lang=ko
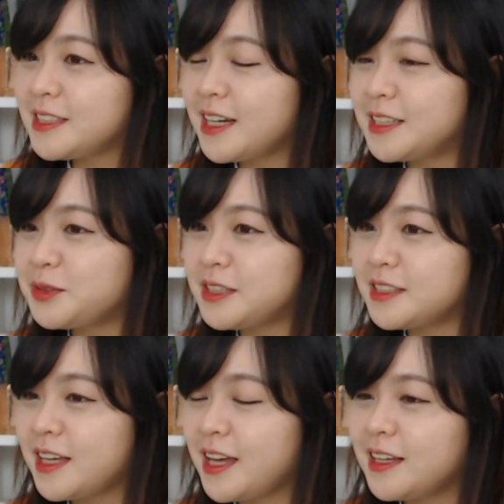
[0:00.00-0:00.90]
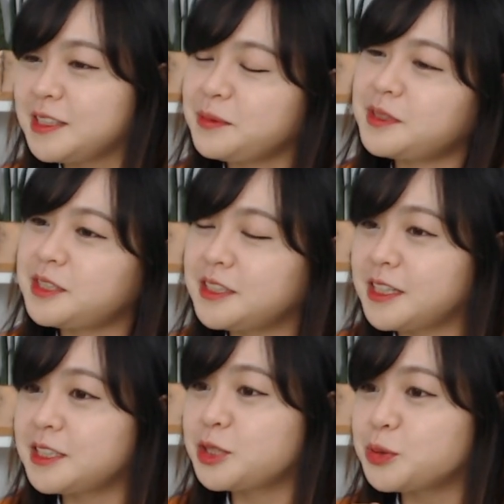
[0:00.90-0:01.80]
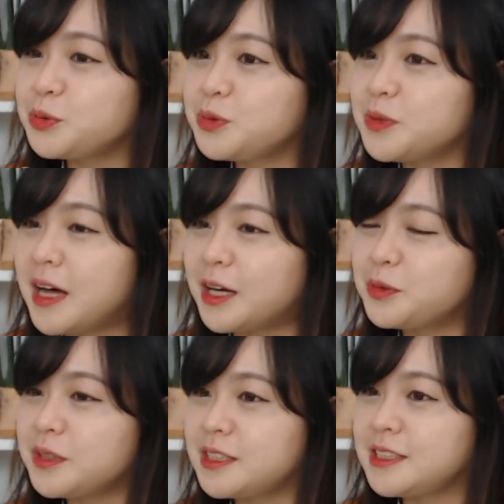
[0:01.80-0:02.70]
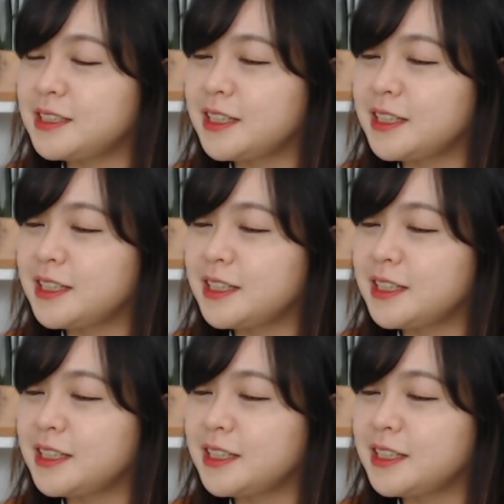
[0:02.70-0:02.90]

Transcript: 할 수 있는 게 니만 吃的那个食物啊 꾸어치